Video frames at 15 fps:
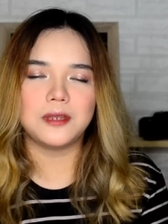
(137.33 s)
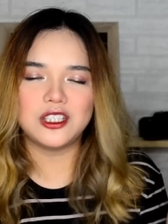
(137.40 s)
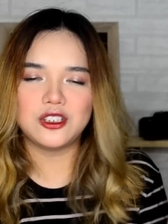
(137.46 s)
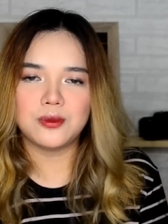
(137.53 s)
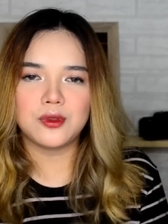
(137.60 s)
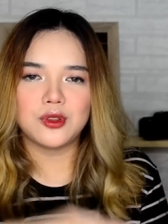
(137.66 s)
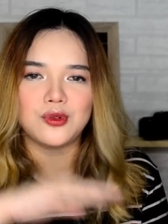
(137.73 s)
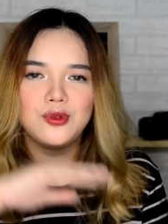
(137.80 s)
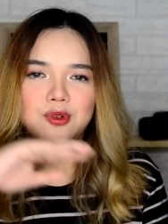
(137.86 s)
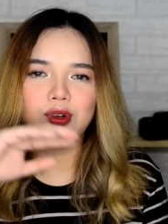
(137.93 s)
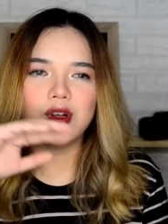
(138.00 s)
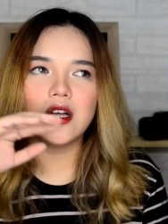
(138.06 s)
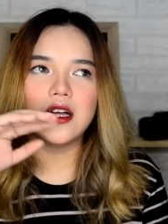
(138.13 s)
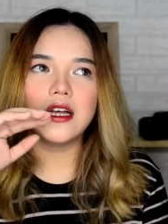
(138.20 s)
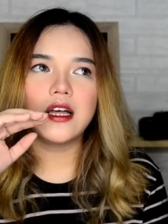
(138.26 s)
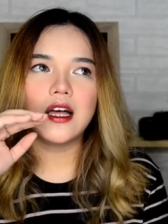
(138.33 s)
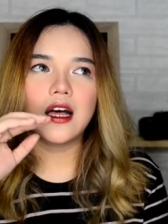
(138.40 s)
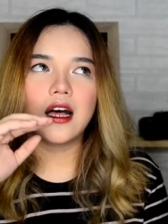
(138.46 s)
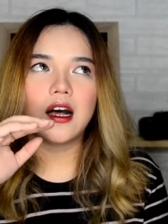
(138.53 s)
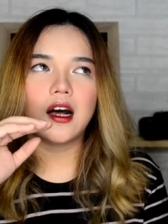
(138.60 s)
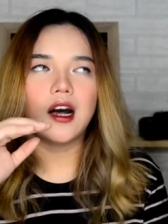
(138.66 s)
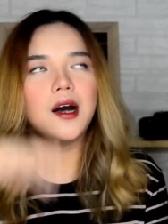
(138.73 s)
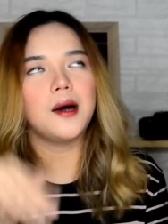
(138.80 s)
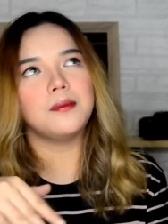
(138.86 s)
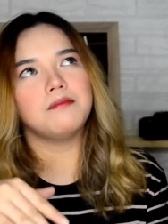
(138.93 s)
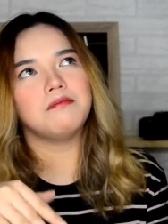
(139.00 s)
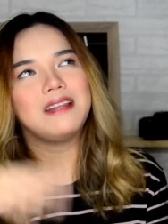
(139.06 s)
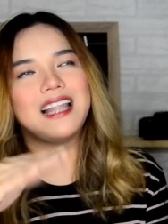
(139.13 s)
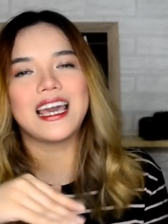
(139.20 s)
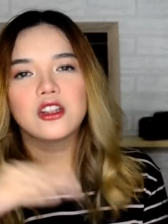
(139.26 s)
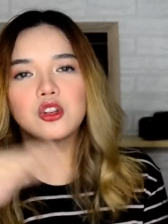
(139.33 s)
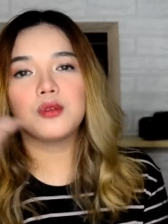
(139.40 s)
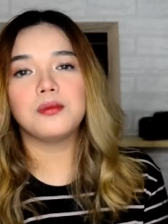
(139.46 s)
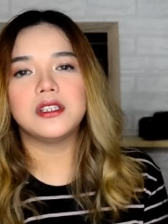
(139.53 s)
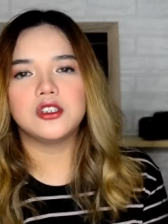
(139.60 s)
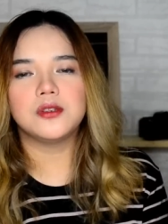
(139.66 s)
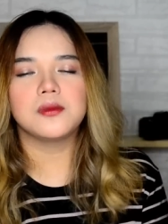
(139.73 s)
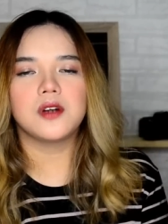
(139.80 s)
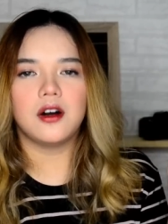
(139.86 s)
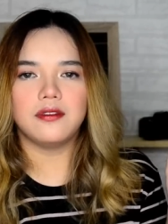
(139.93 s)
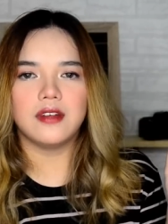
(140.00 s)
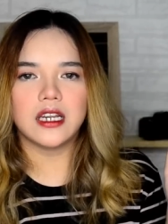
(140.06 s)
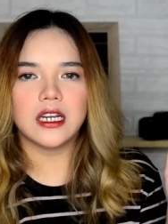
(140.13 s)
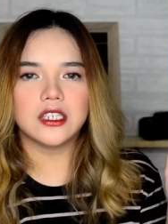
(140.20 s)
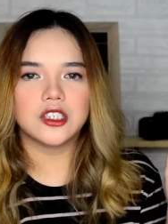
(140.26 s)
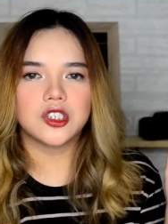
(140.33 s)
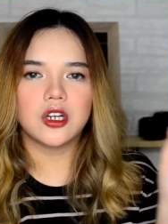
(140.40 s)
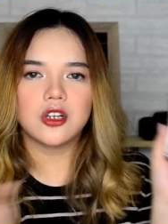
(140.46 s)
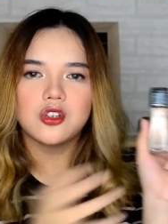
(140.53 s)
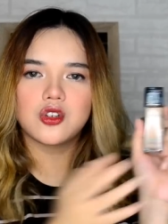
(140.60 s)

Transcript: Medium to um, light to medium coverage.